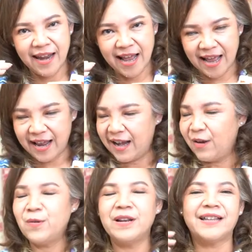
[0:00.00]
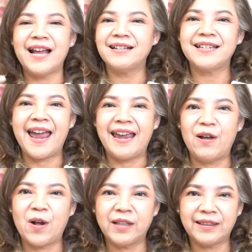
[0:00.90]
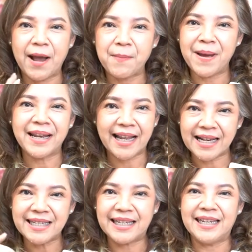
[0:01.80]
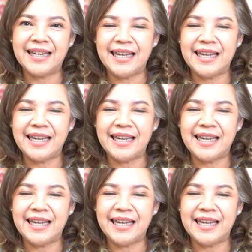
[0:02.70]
นะคะคุณตั้งใจแล้วก็ตั้งมั่นตั้งจิต